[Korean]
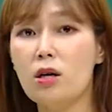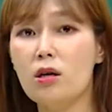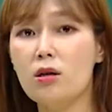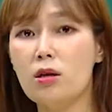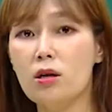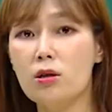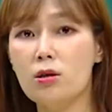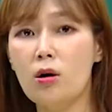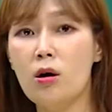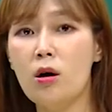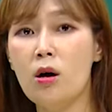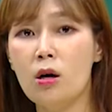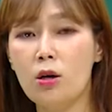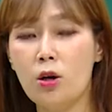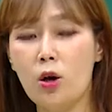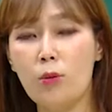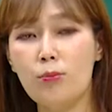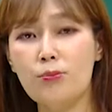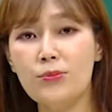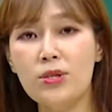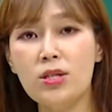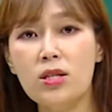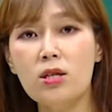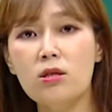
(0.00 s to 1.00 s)
그래서
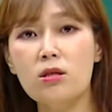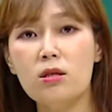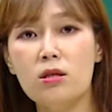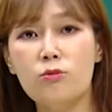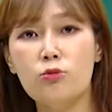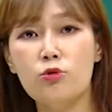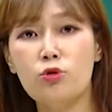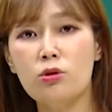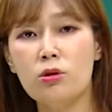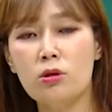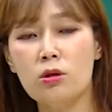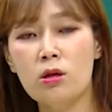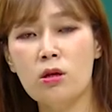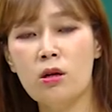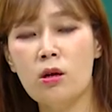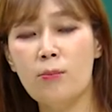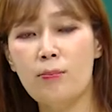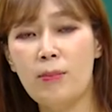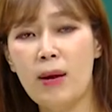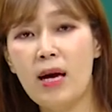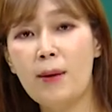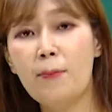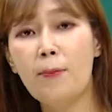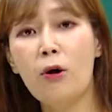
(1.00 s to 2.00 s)
겹치는 질문들을
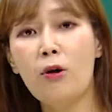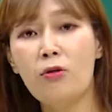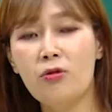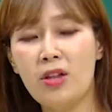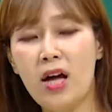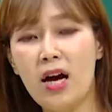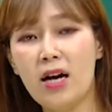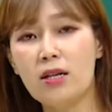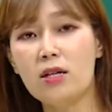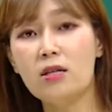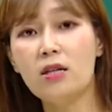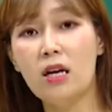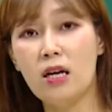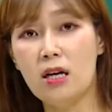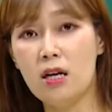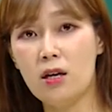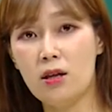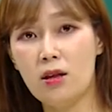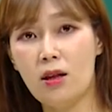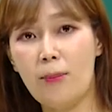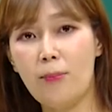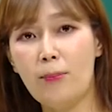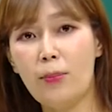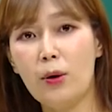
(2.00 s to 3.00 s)
매번 다르게
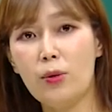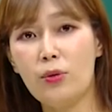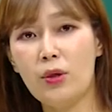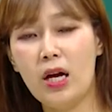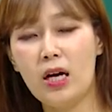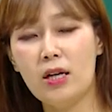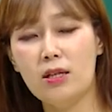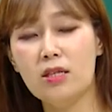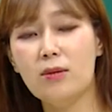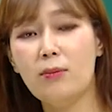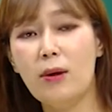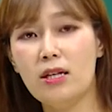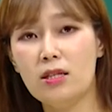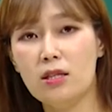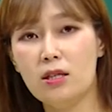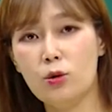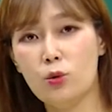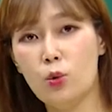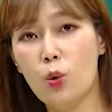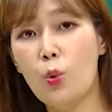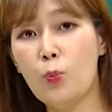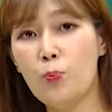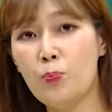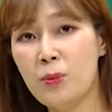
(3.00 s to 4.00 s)
답변 달지
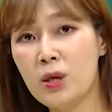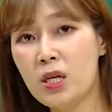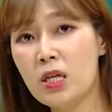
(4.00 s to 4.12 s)
마시고